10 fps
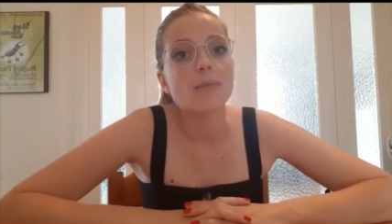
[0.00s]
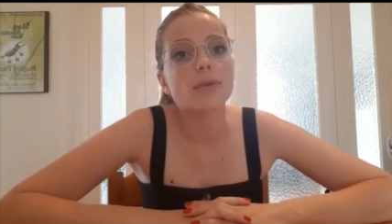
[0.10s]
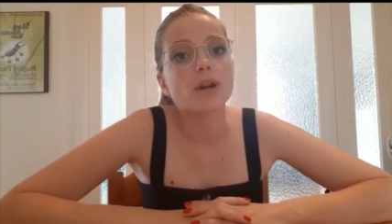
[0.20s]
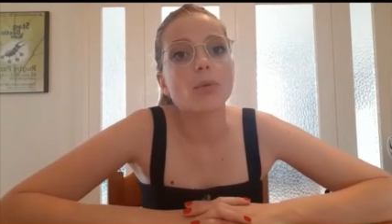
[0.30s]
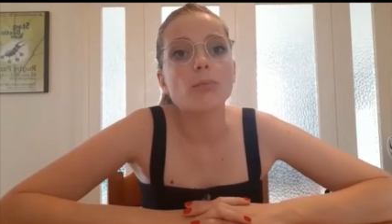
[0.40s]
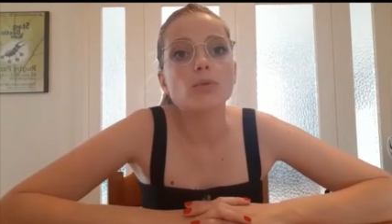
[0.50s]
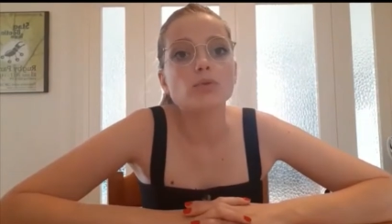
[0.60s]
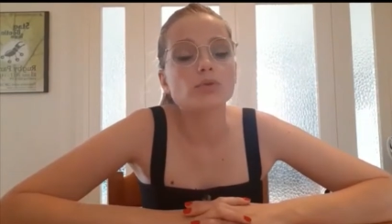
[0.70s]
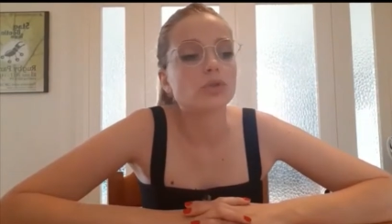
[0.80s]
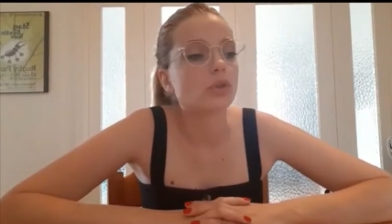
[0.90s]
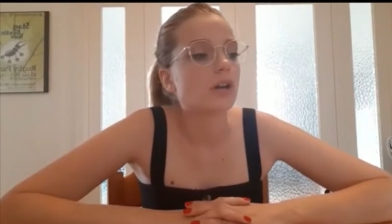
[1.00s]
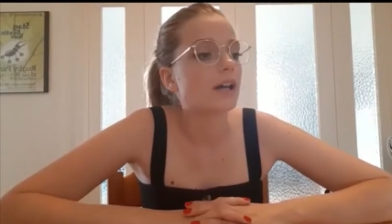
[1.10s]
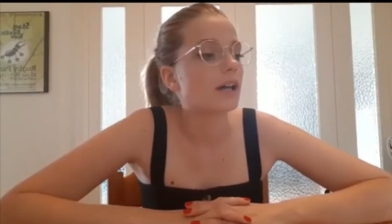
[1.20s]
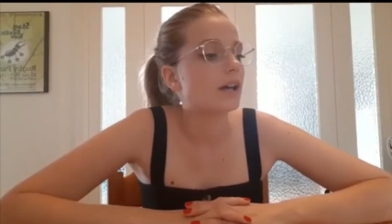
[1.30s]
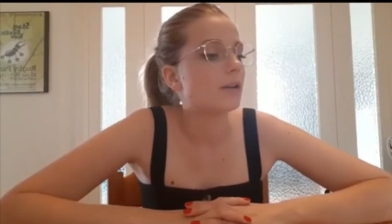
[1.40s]
però appunto
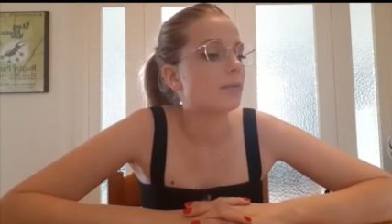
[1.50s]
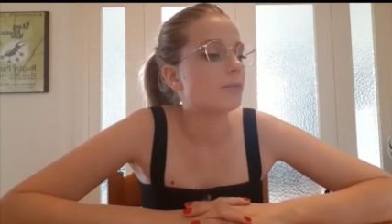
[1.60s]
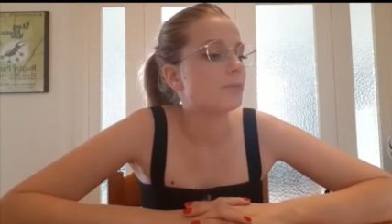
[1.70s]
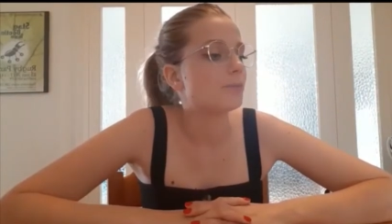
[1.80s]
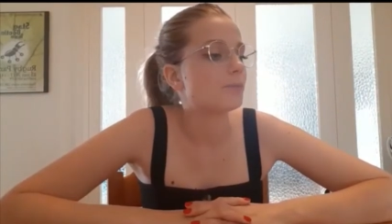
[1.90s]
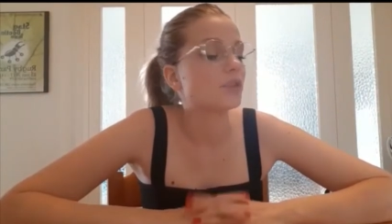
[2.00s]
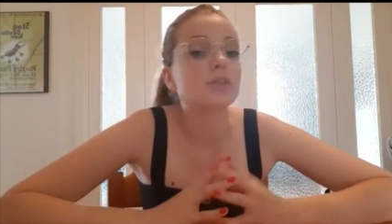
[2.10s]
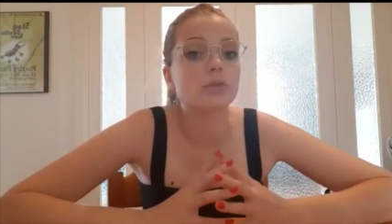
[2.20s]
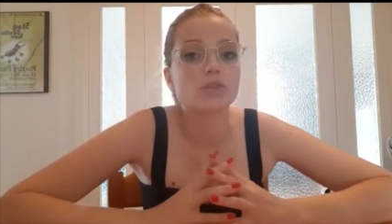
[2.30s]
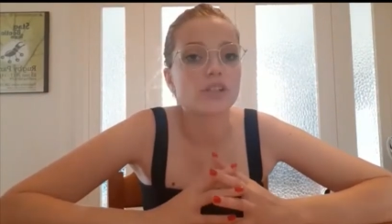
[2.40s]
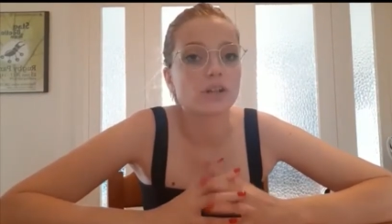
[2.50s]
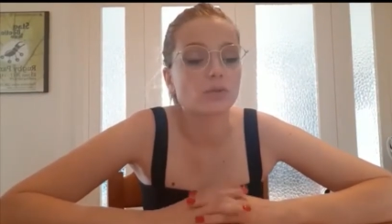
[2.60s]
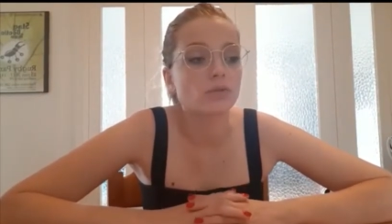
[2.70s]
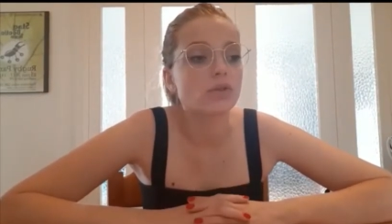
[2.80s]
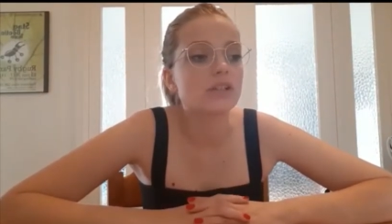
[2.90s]
ehm, non si vuole usarne
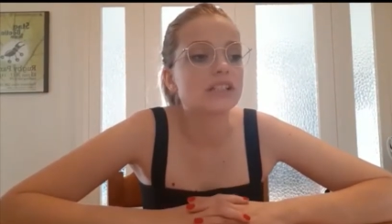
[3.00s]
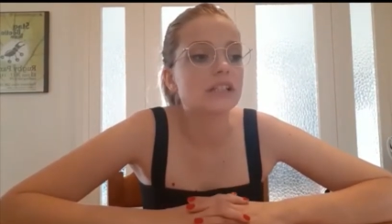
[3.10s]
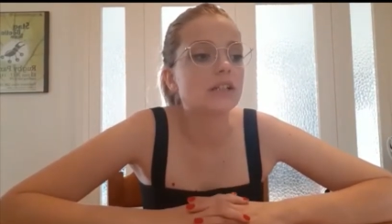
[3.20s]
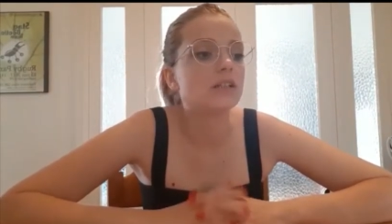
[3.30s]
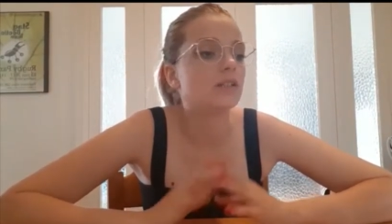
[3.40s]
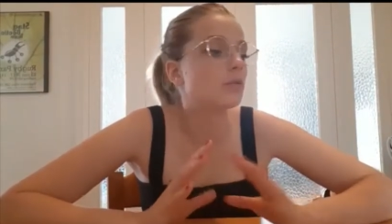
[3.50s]
uno così,